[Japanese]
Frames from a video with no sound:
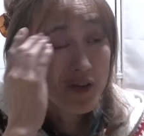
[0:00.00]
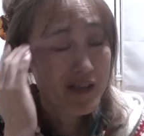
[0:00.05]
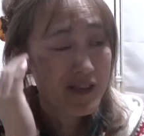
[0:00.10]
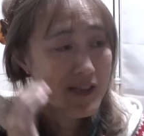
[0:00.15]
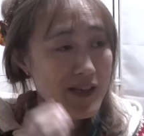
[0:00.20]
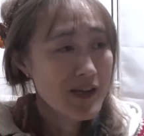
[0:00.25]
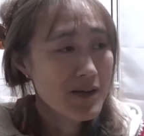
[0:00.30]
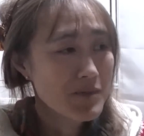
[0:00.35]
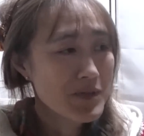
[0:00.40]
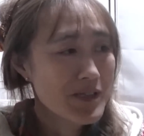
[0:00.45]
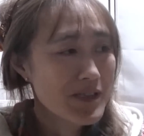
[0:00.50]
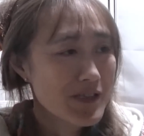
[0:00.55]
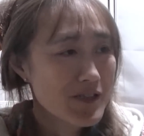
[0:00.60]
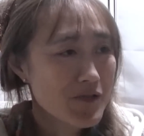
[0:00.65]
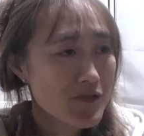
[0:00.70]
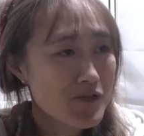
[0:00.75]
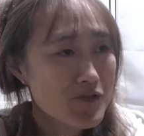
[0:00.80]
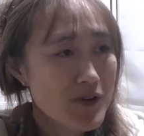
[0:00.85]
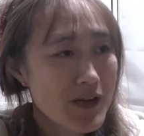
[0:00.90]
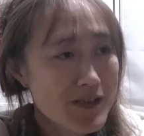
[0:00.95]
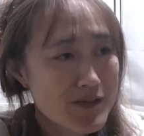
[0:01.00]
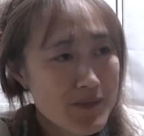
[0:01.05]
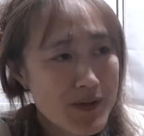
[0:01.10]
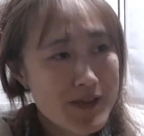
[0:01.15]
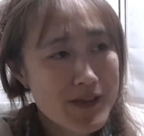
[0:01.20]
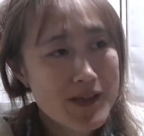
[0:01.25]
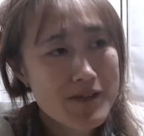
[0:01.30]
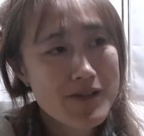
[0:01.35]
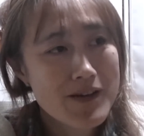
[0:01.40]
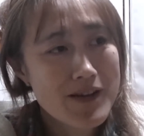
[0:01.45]
やったらみんなそういう人が集まっ
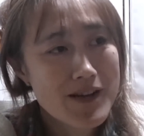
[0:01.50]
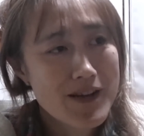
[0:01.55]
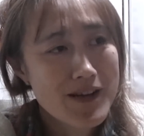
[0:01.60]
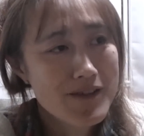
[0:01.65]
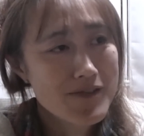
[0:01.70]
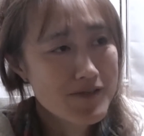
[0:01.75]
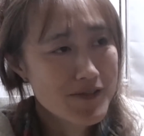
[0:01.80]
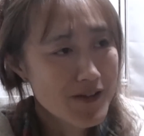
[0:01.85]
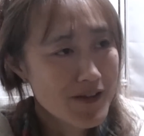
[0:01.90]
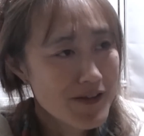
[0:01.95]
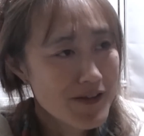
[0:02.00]
てるから言って